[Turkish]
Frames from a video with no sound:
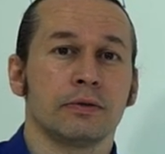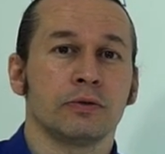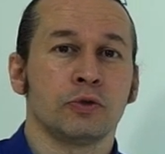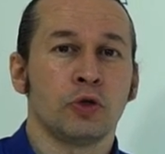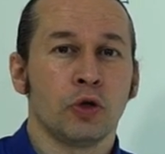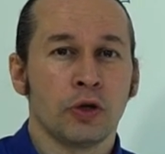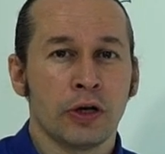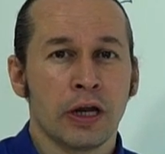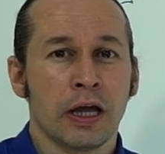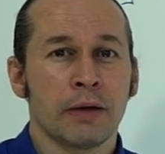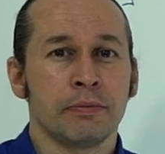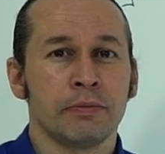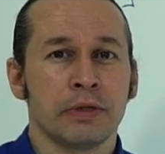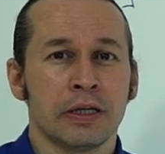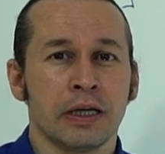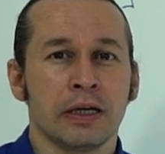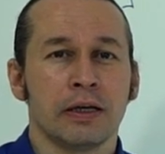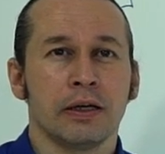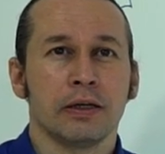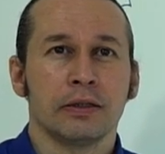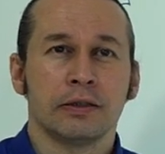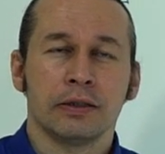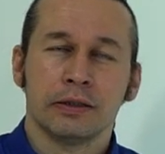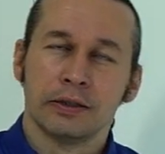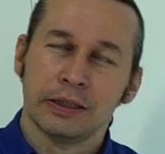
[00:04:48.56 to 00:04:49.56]

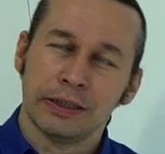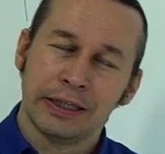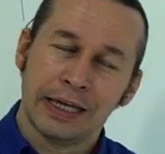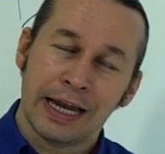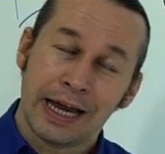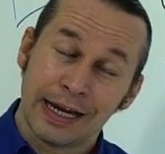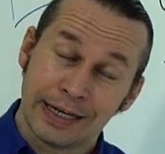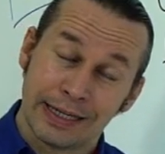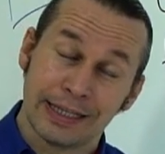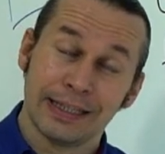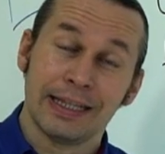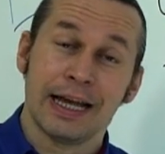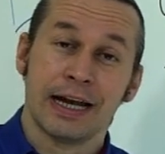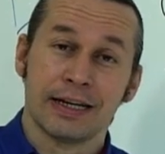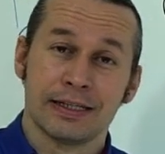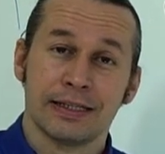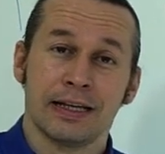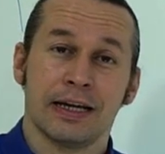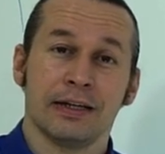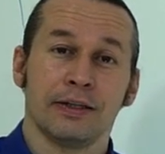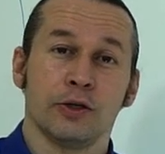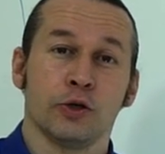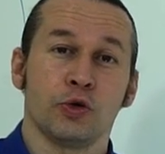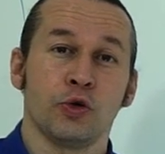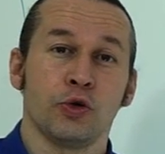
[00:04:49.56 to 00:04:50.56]
dönemde, ileriki
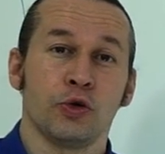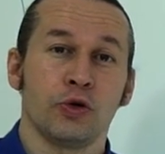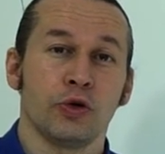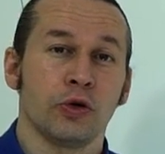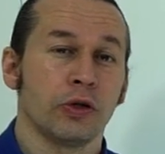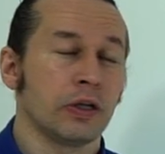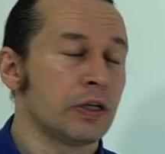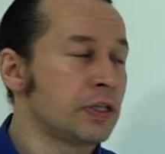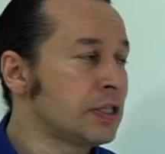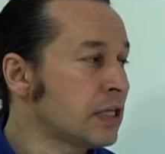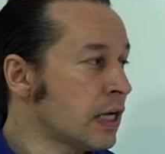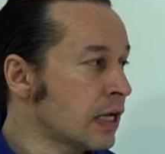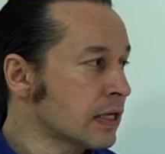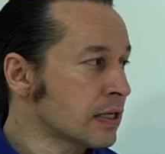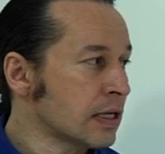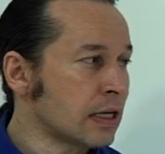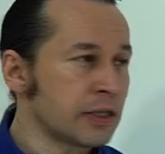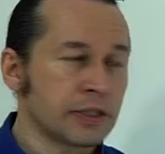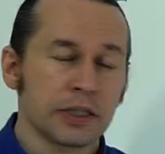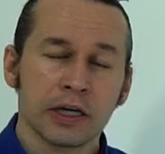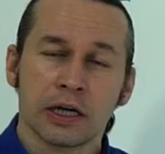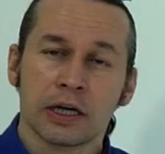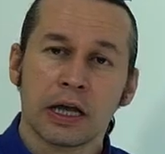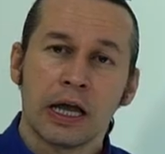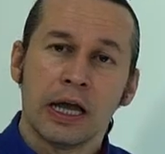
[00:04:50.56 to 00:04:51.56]
derslerde görüyor olacağız.
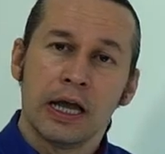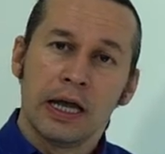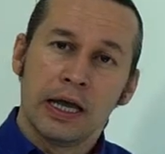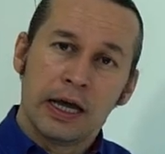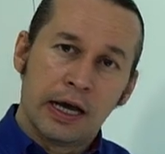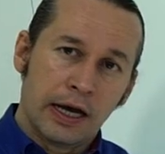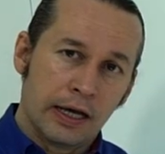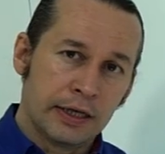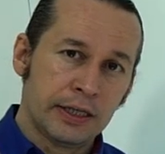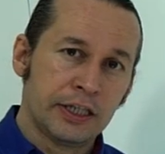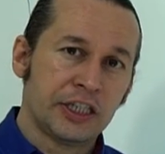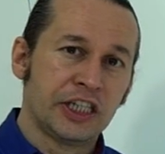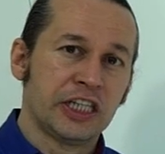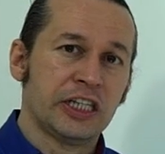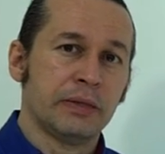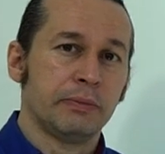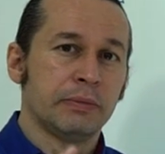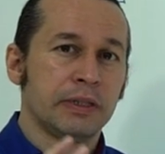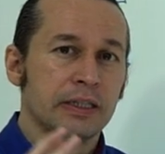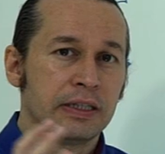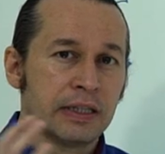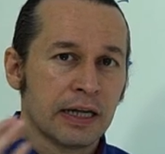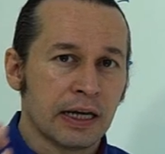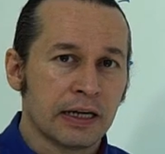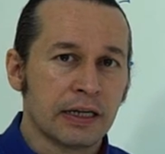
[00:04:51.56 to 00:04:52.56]
Ancak hani
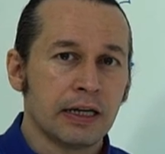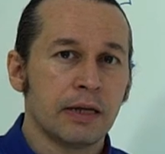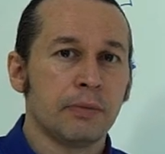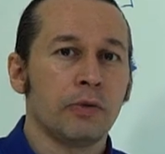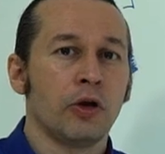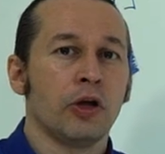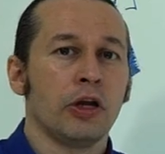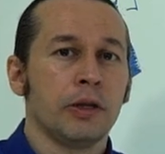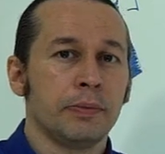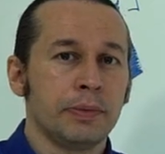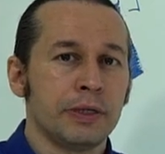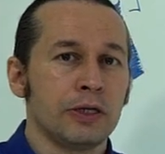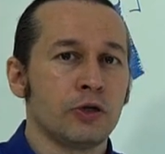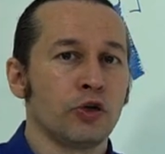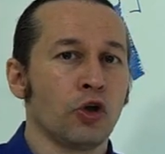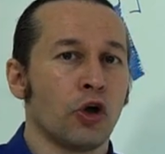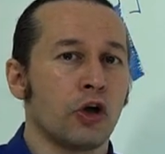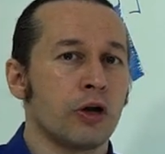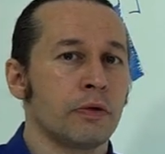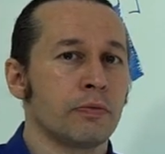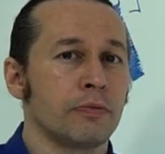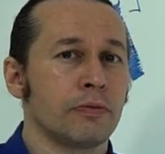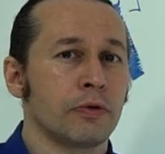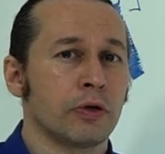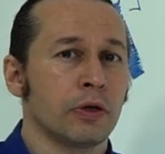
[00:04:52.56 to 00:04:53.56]
şimdiden de böyle bir
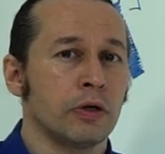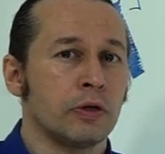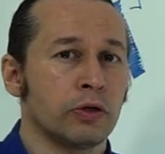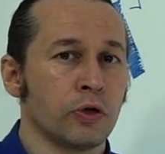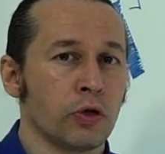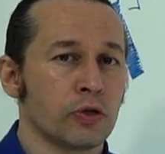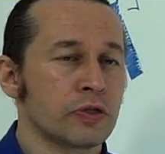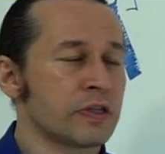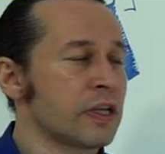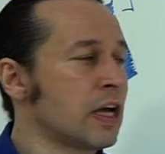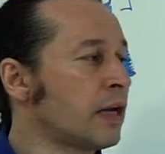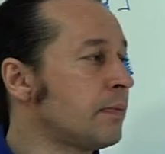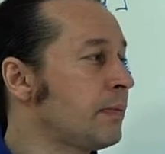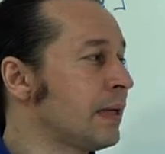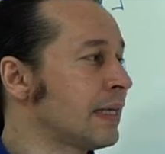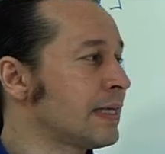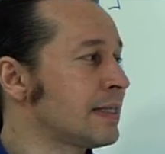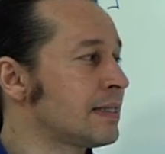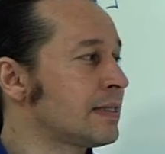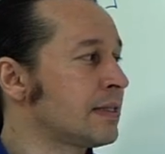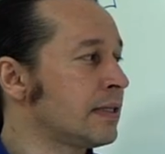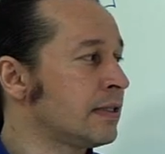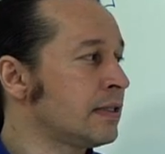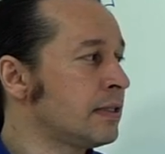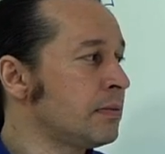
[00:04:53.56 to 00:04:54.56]
gör, göstermek
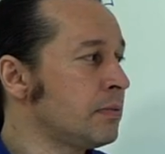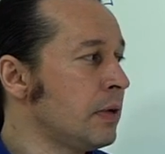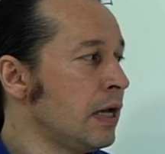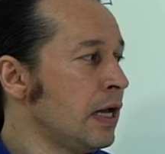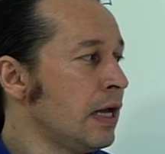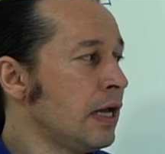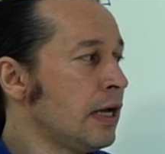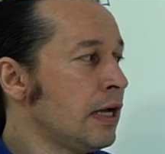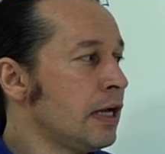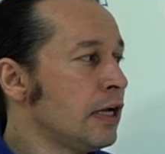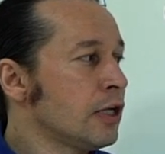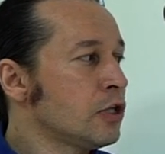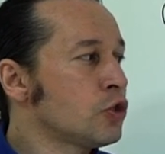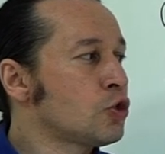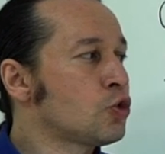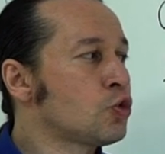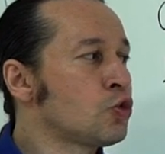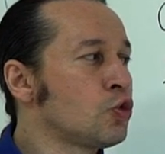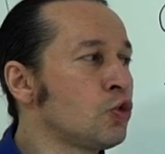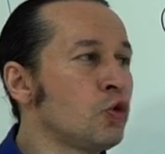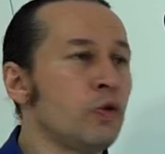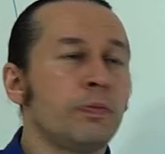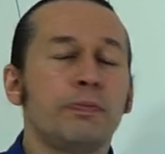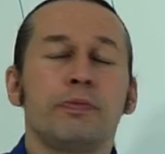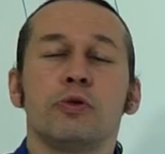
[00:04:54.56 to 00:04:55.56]
istedim.
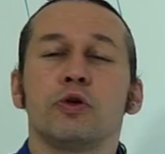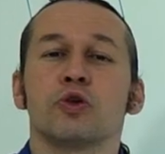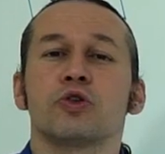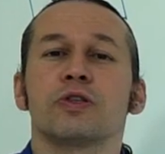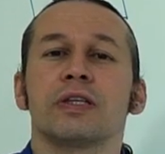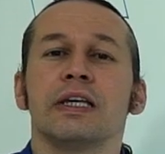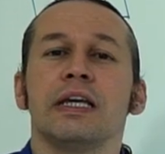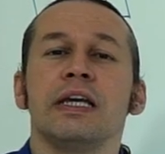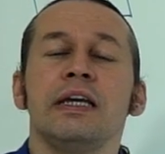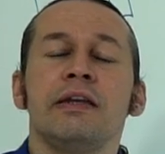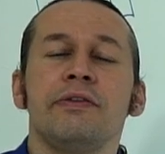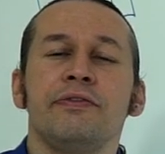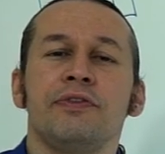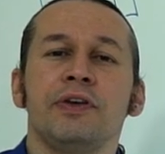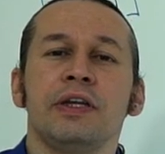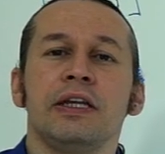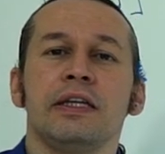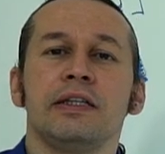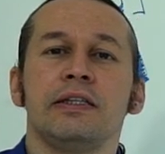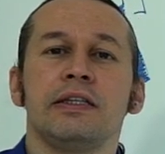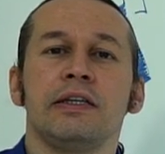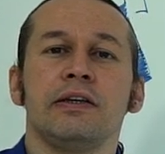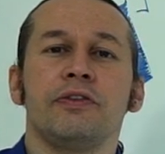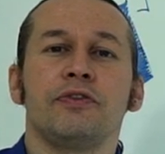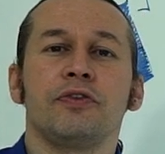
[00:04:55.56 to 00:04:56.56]
To plus
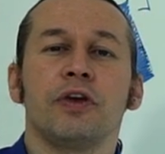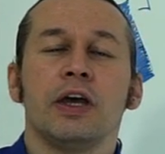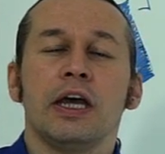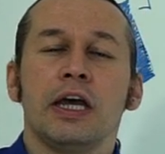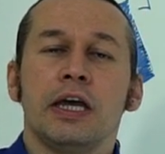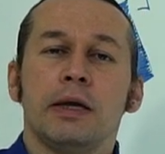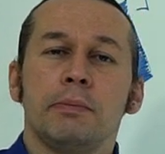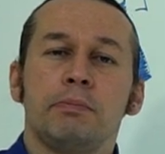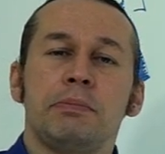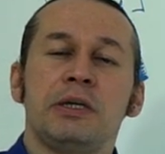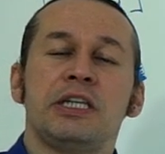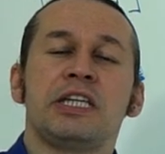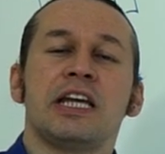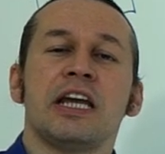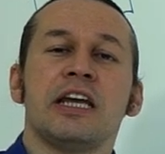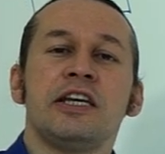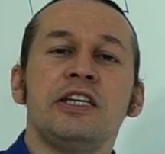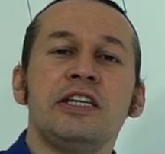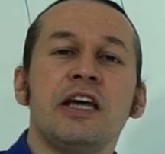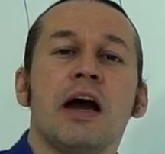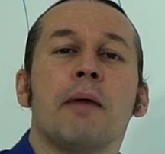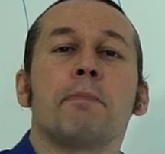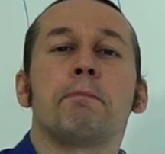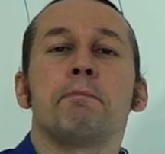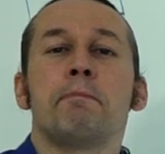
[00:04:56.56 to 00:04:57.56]
infinitif bir şey
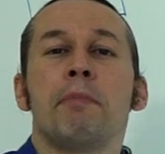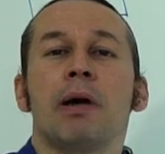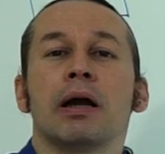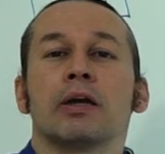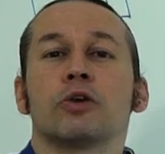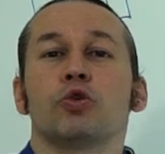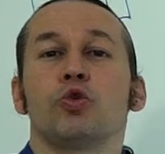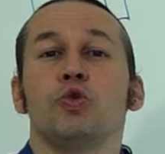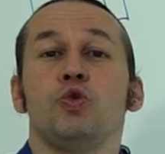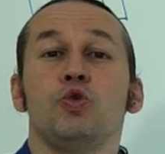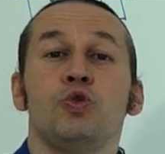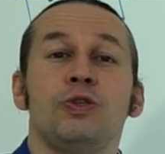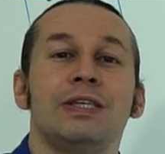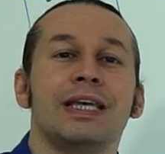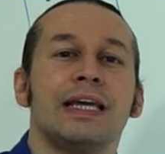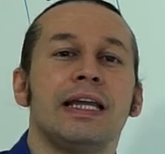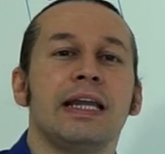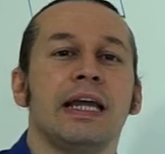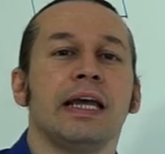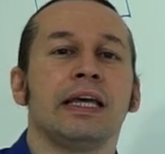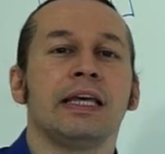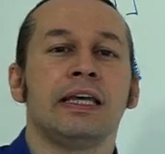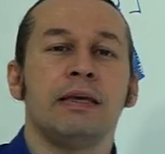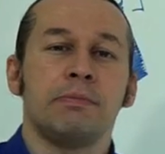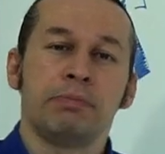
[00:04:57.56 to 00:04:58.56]
yapmak
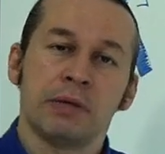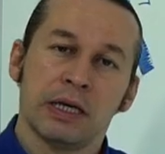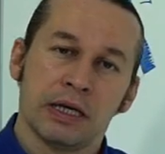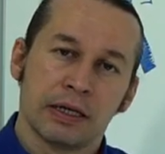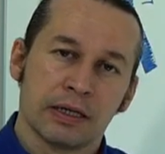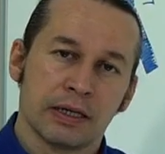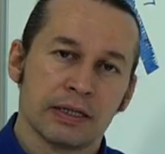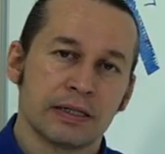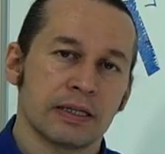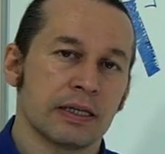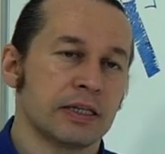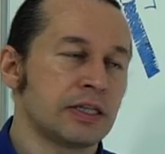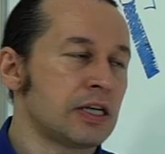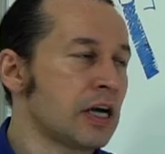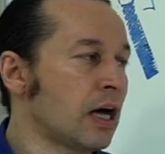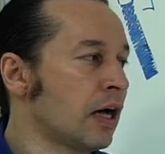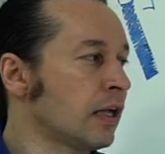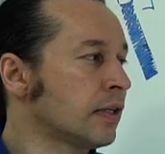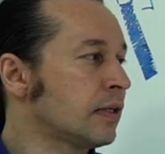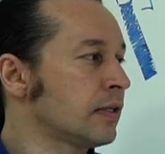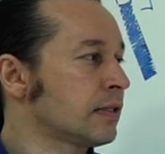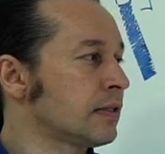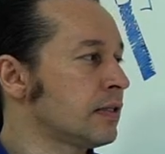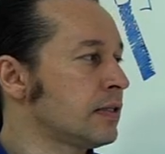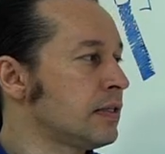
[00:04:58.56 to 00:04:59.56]
üzere gibi kısaca
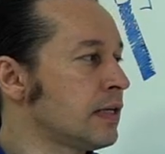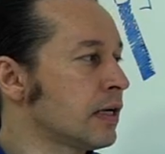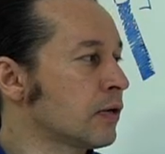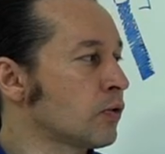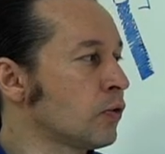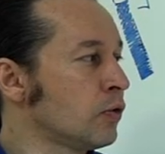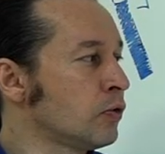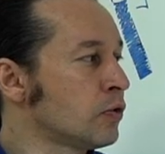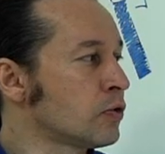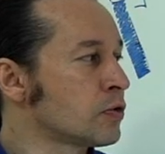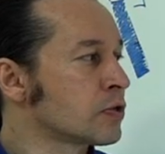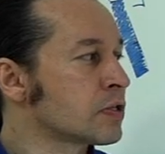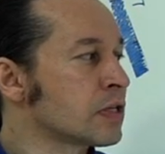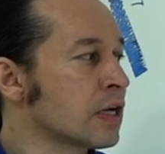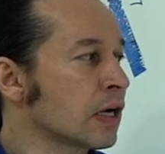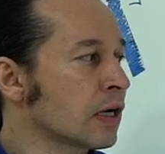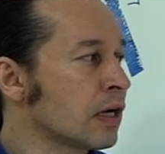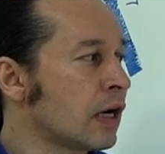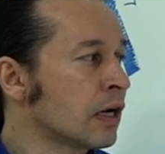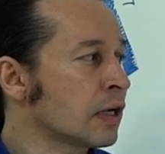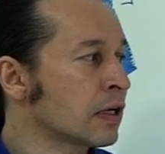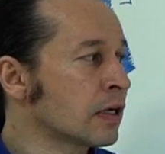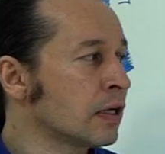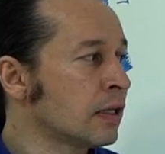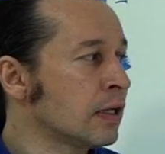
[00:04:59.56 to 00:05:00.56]
anlatacak olursak
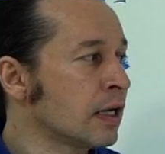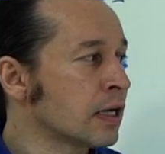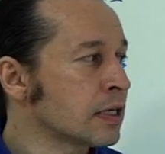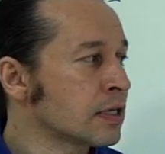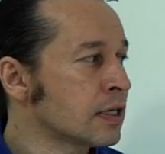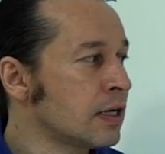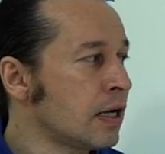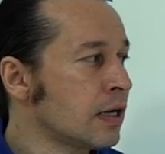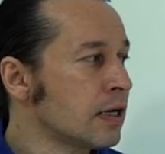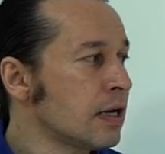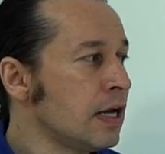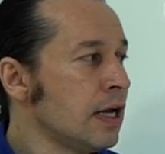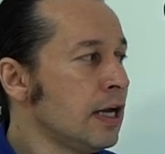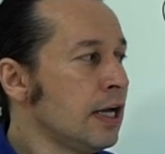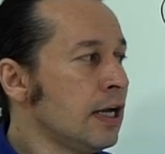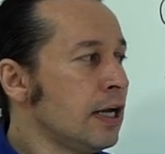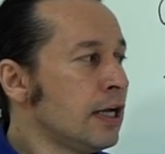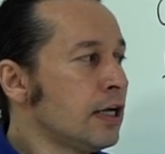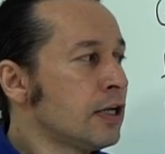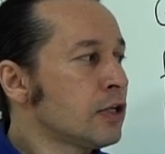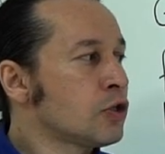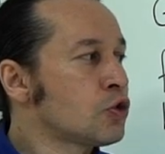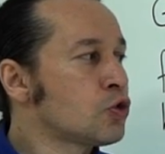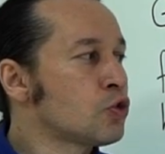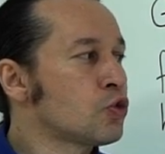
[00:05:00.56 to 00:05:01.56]
arkadaşlar.
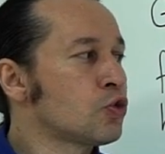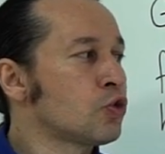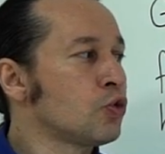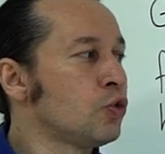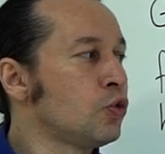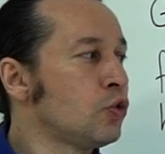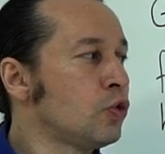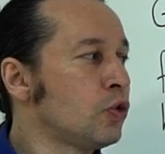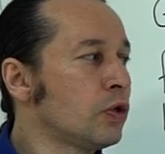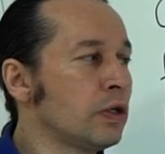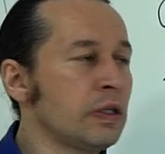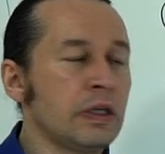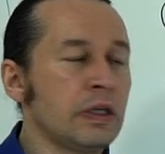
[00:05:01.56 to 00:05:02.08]
To